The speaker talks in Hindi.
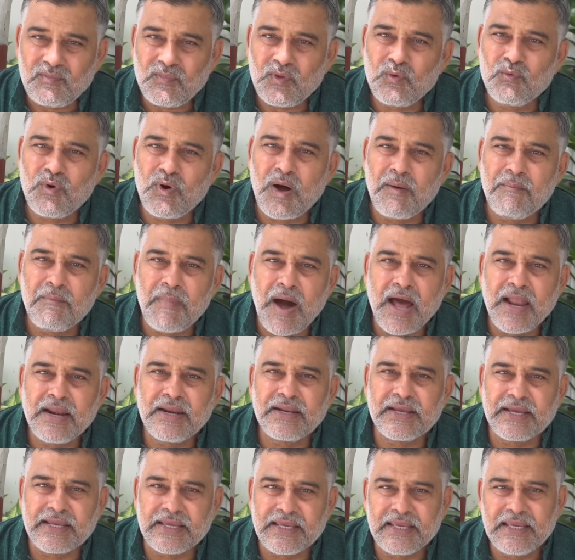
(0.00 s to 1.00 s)
वह मान
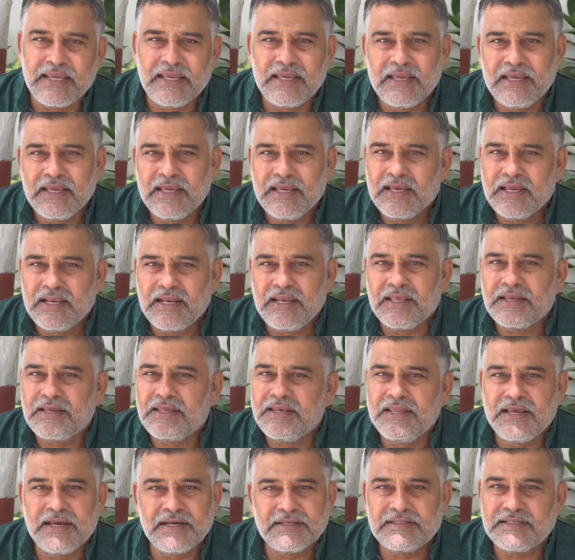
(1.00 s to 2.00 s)
गई लेकिन
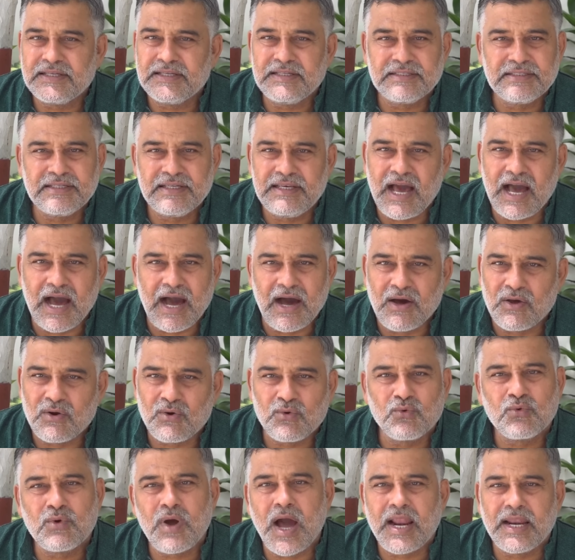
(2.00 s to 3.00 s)
यह सिलसिला
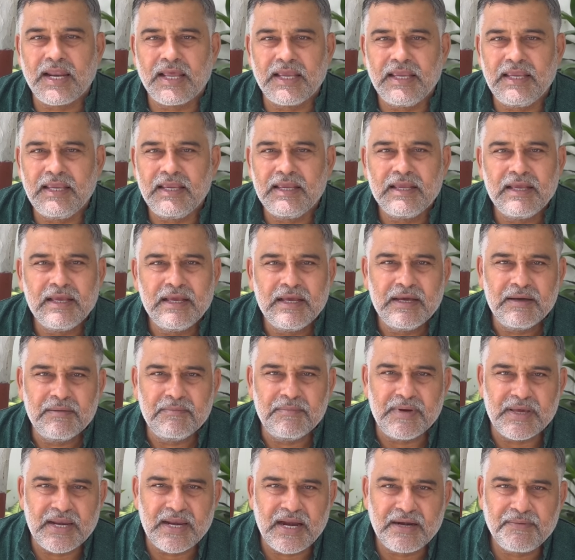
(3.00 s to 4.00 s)
रुका नहीं
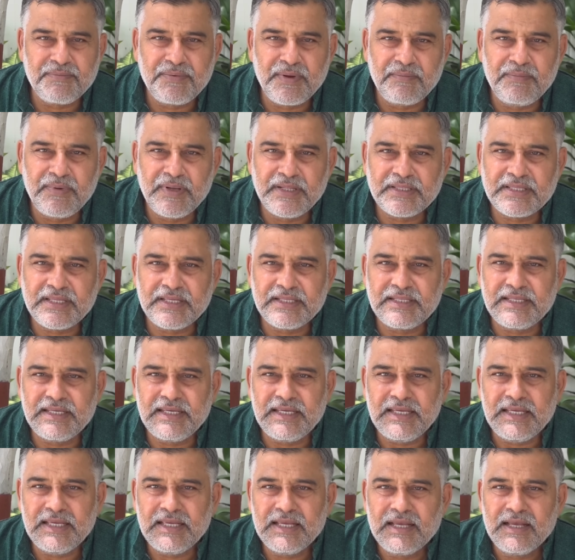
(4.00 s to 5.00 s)
मेरठ भी मिलती
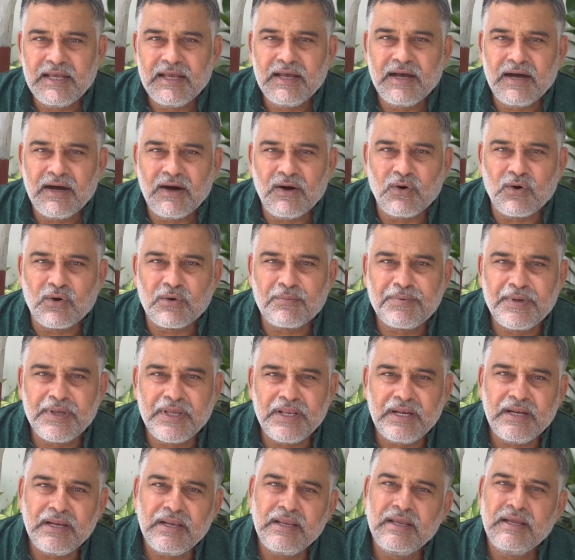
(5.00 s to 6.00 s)
थी और
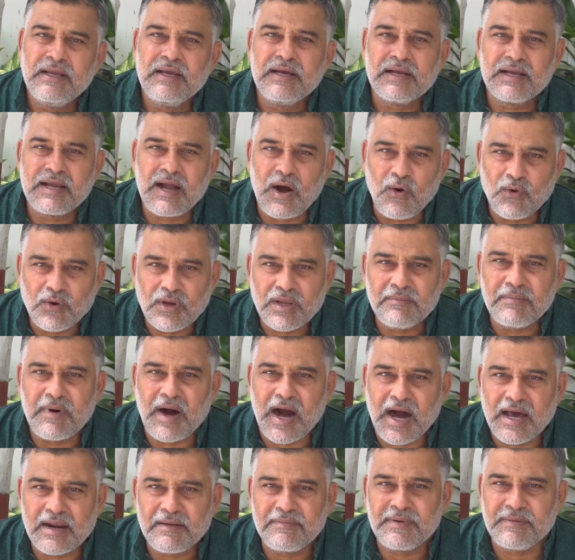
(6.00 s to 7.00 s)
फिर गांव के
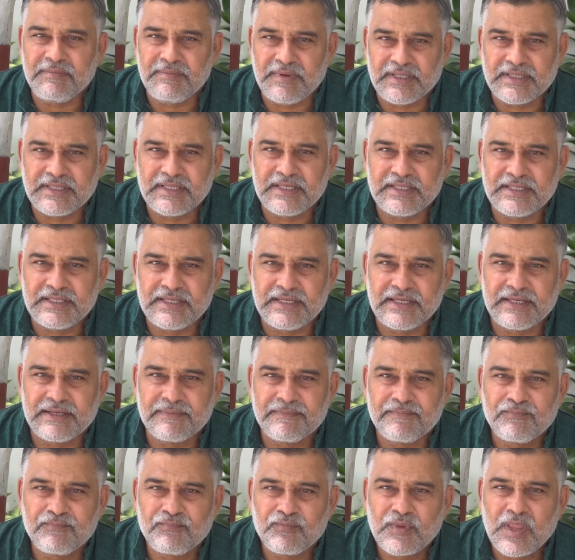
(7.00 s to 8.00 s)
बाहर भी मिलती थी
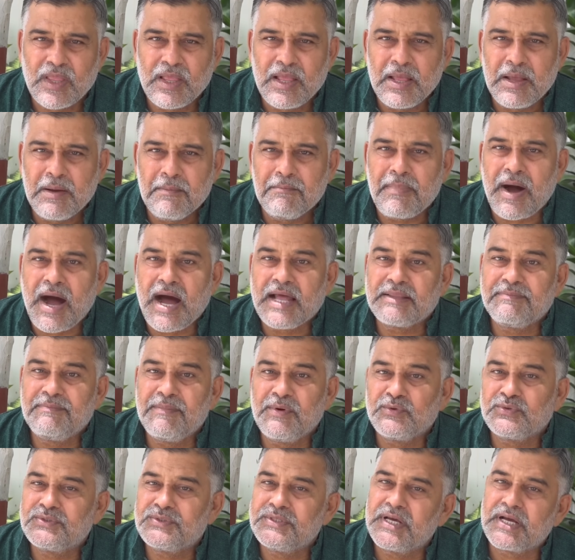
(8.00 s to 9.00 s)
बाद में
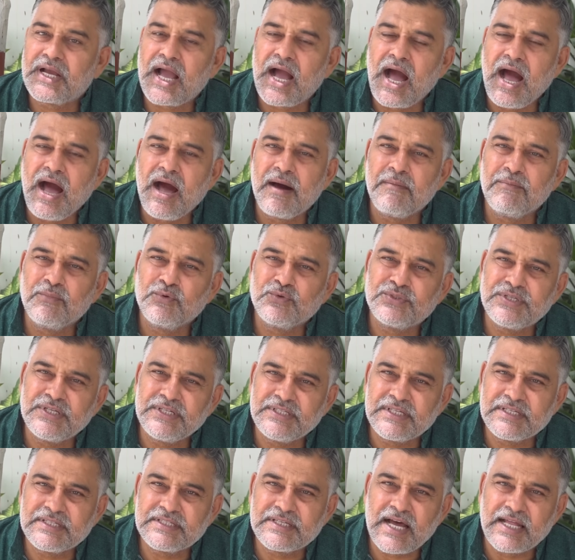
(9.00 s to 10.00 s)
उसने कहा हम उसी
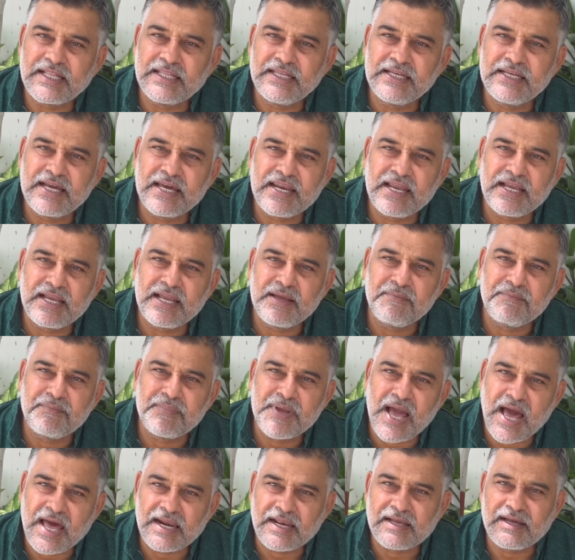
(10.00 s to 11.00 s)
से शादी करेंगे
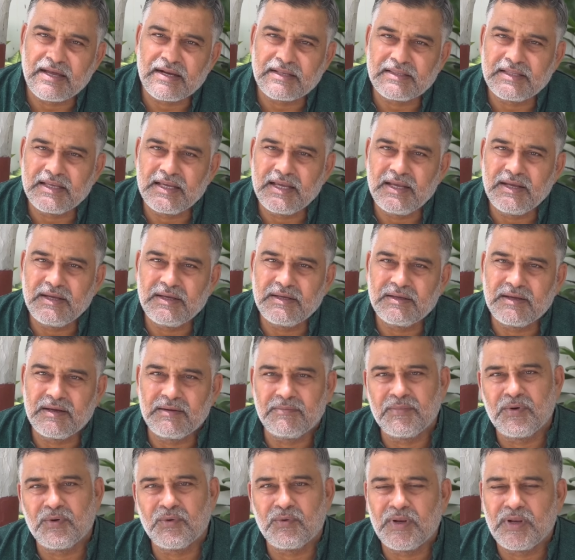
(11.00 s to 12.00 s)
प्यार करते हैं
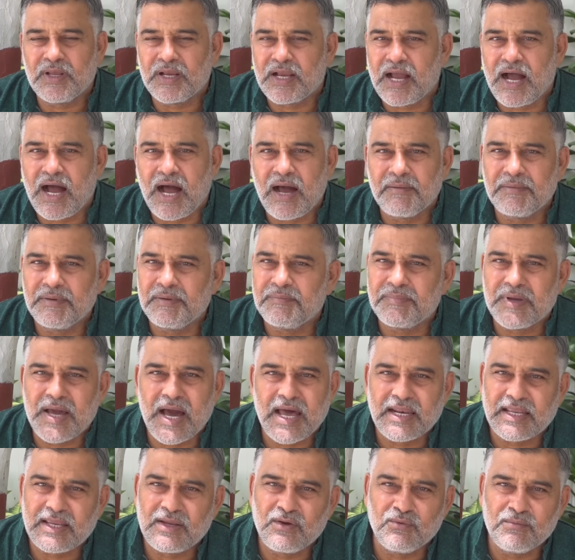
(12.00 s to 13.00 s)
हम लोगों ने कहा अभी
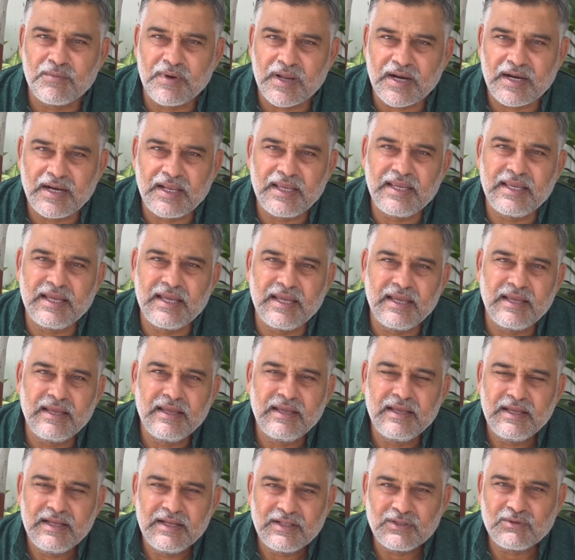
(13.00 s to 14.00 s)
प्यार की उम्र नहीं है
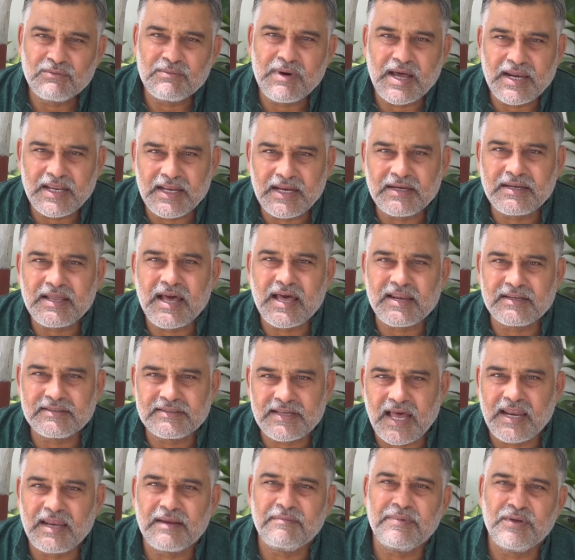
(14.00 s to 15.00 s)
तुम्हारी अट्ठारह
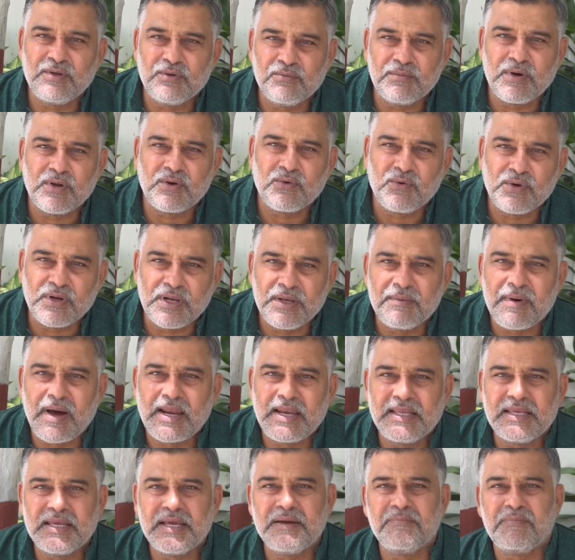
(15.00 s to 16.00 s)
साल अभी उम्र होने
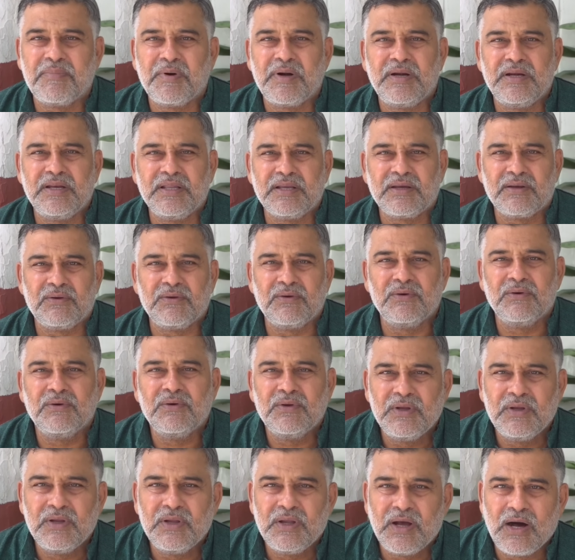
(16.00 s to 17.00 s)
वाली है पढ़ लिख लो
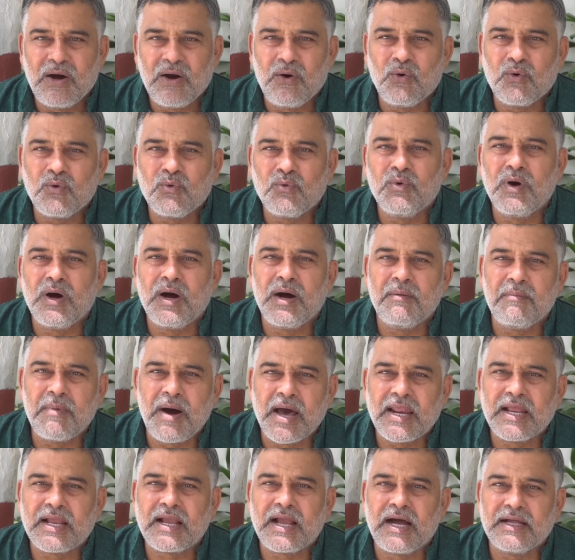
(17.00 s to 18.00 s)
और वह
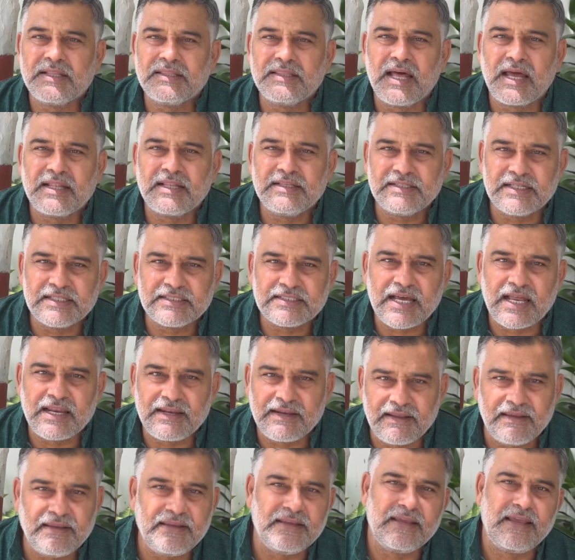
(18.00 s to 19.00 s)
हमारे ख़ानदान जैसा
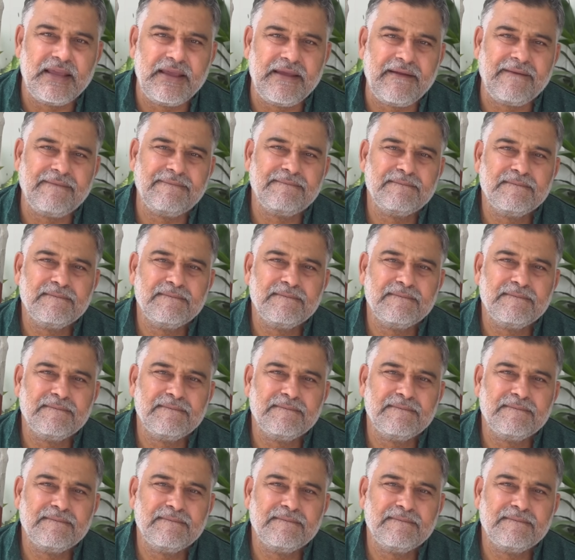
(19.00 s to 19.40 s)
नहीं है